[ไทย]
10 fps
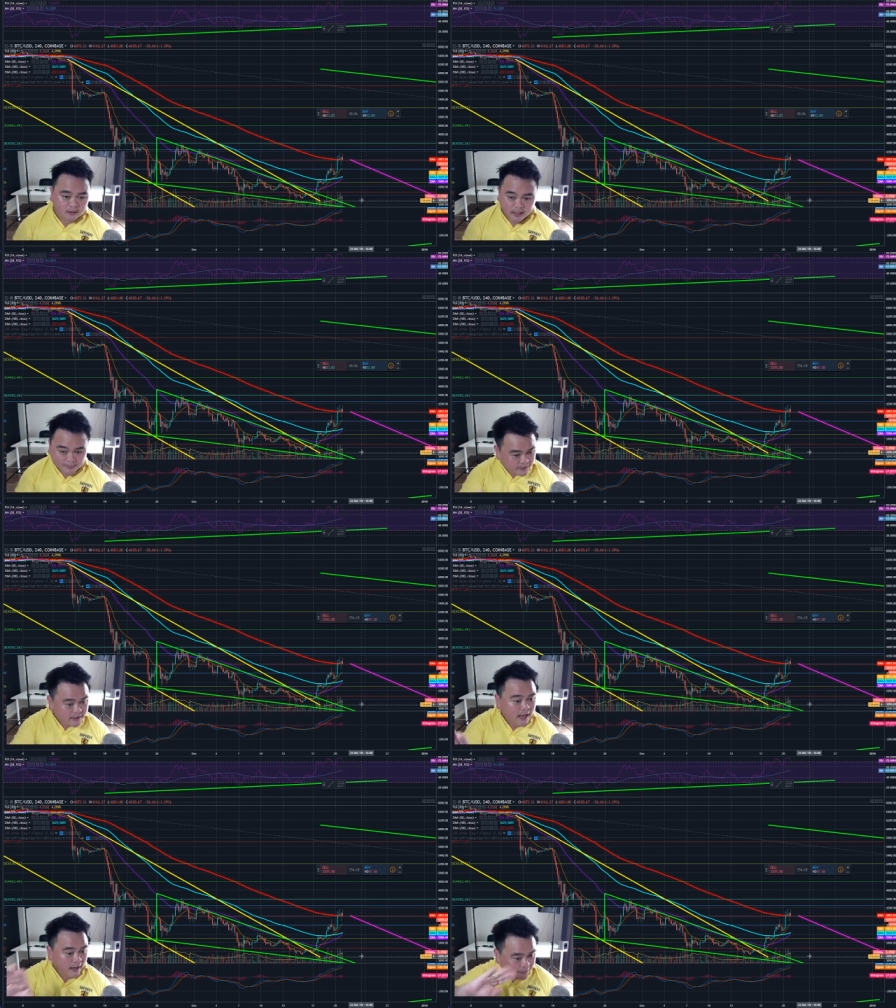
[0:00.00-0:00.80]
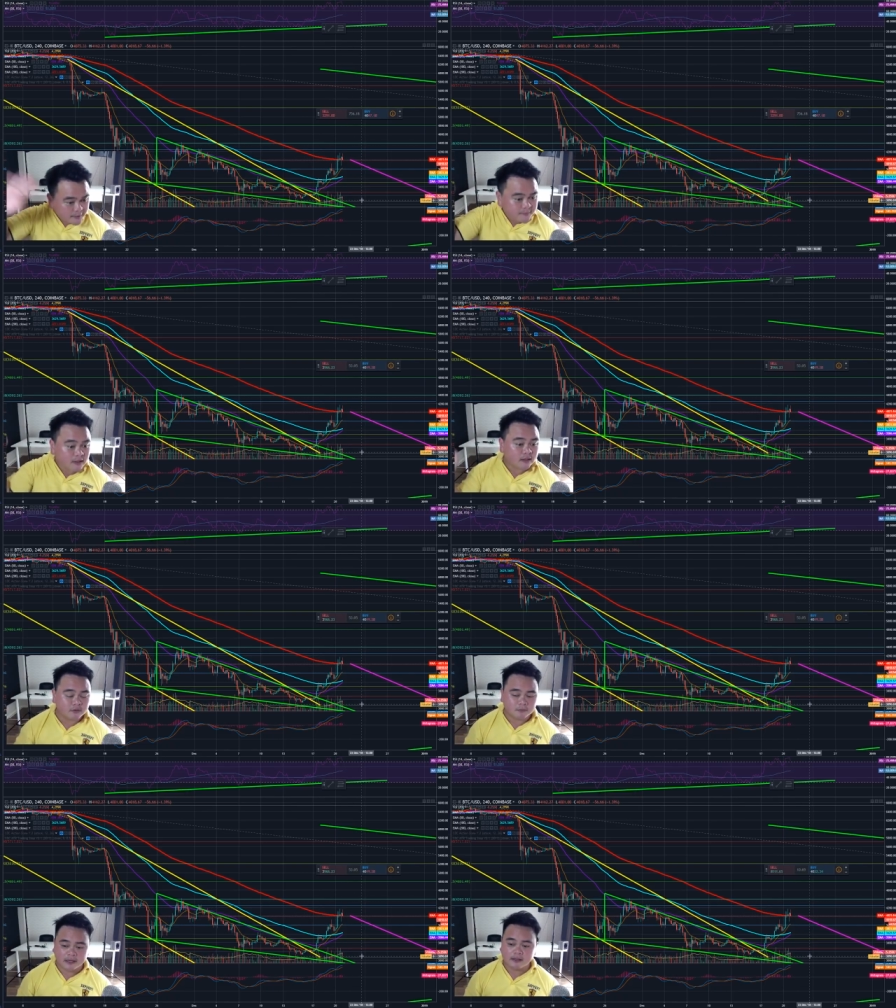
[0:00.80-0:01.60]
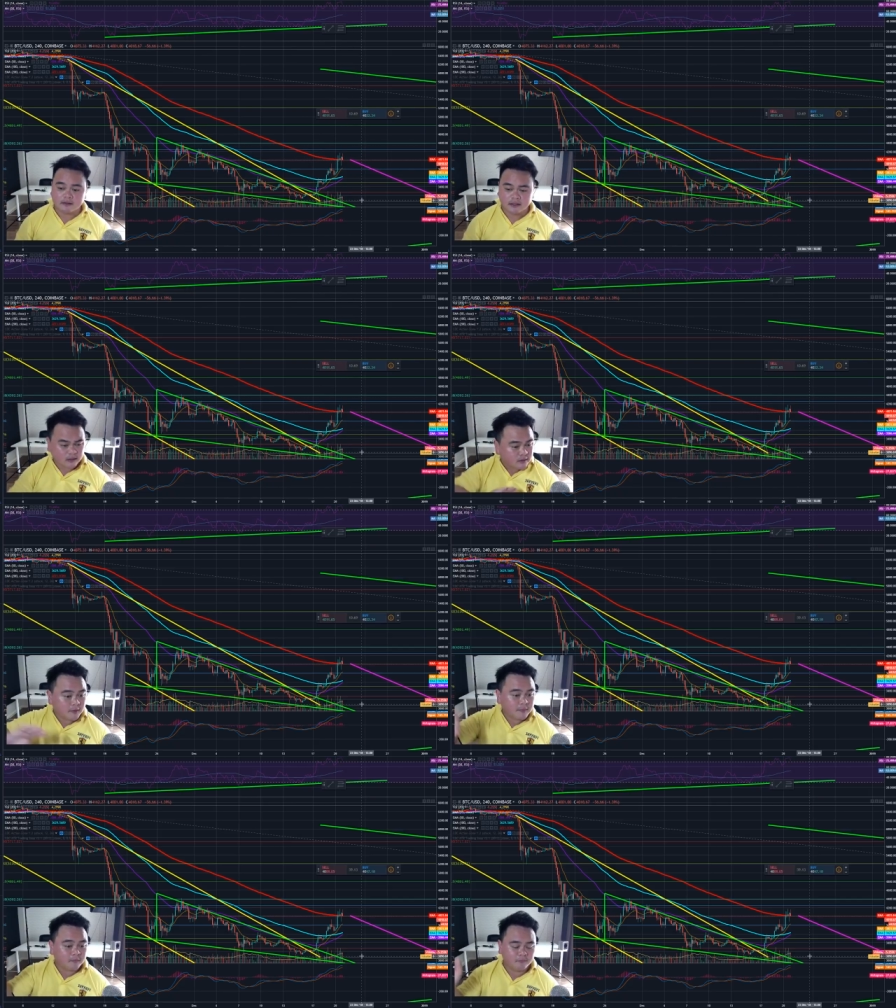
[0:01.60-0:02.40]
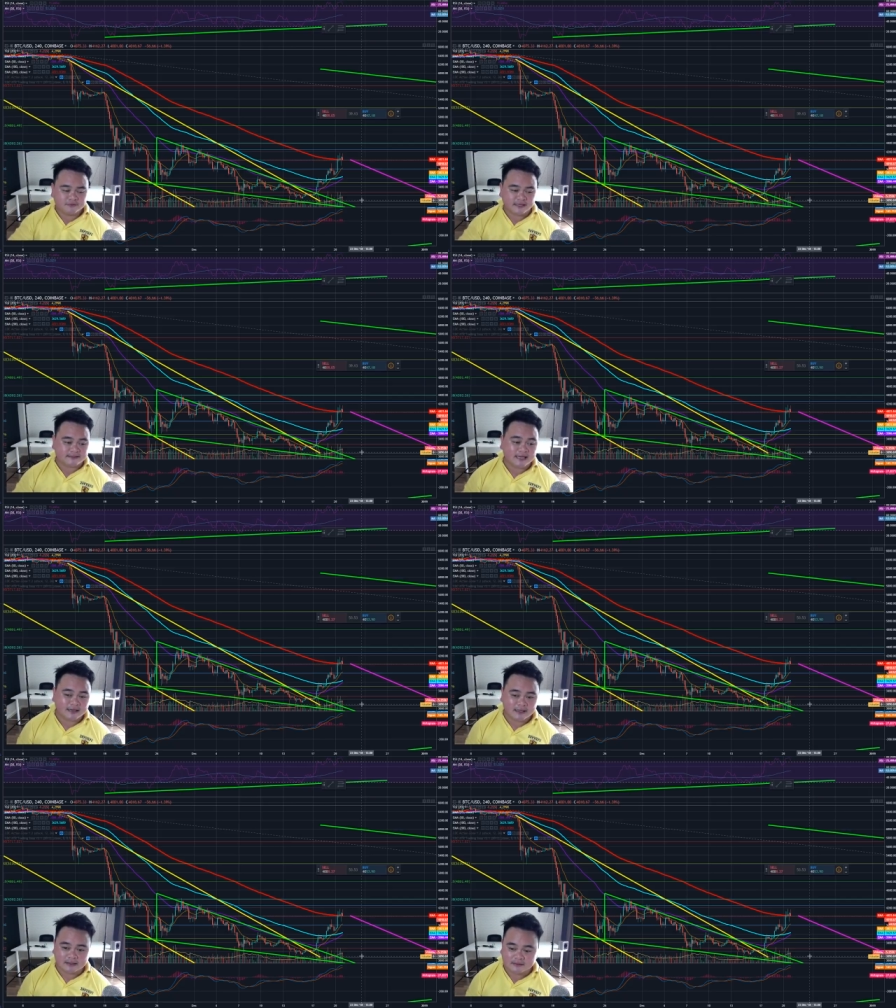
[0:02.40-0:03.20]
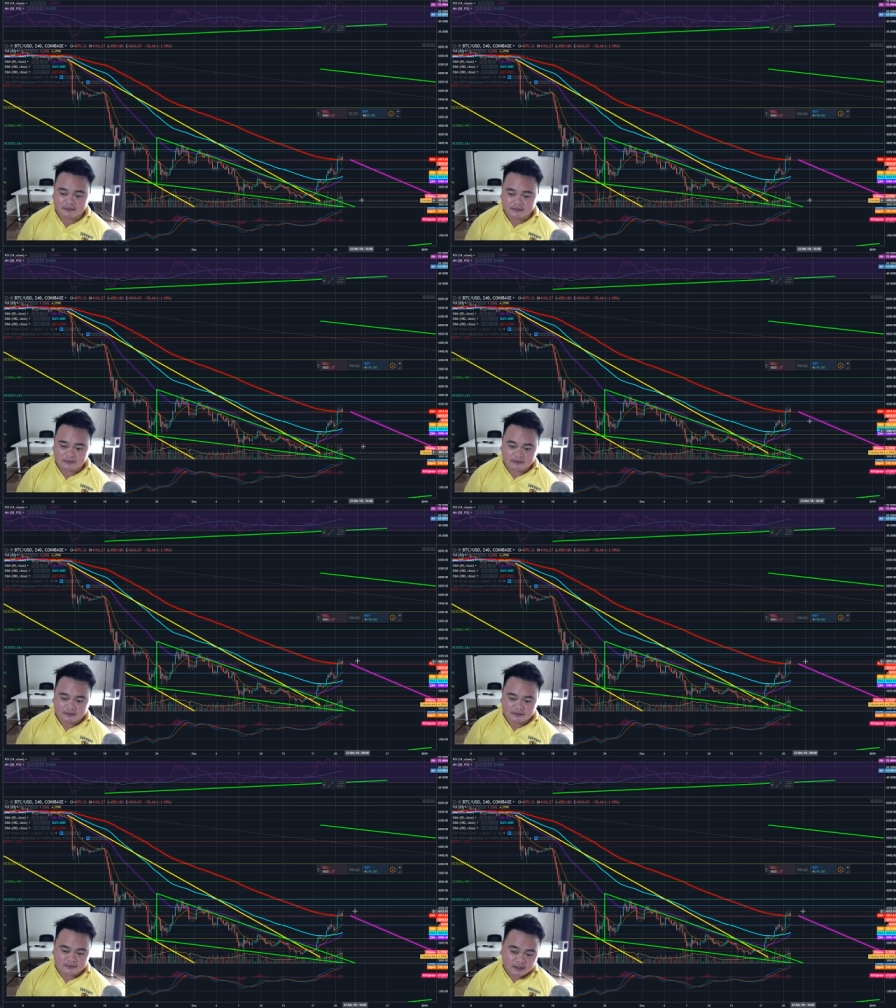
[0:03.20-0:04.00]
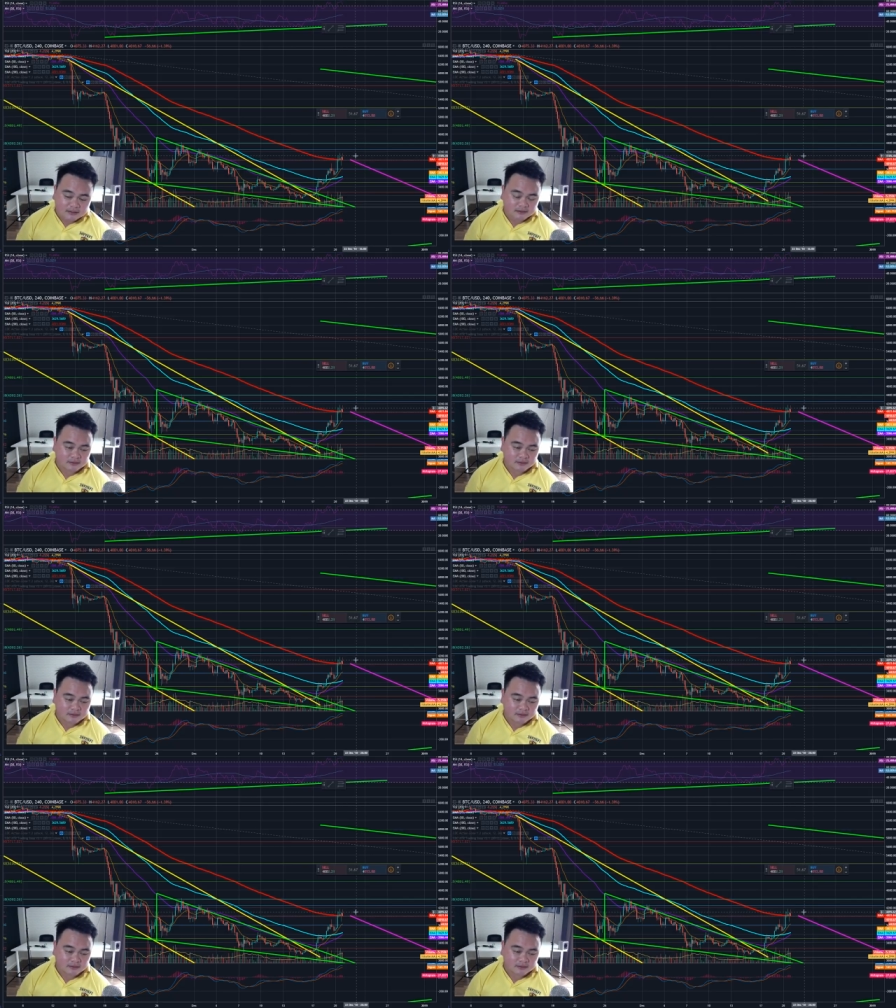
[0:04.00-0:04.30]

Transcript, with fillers: ถ้าไม่ทิ้งใหญ่ก็ขึ้นไปเลยถูกไหมแต่ขึ้นไปแบบสันๆน่ะซึ่ง